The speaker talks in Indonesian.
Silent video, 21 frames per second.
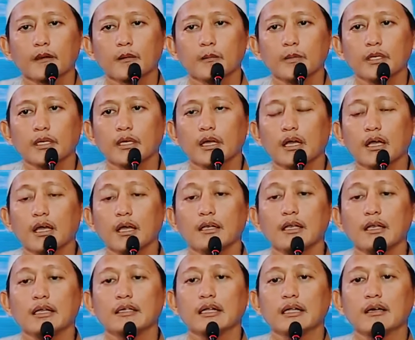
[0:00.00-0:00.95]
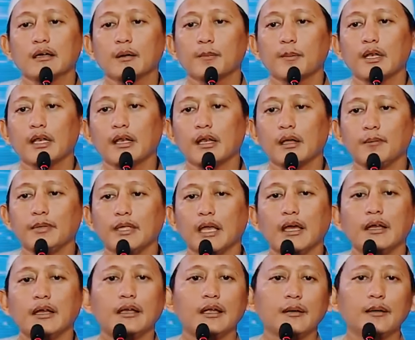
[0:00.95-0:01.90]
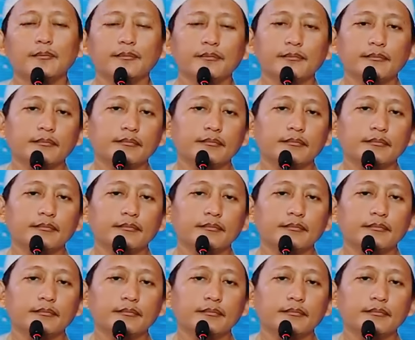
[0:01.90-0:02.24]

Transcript: mereka akan datang kepada Nabi Adam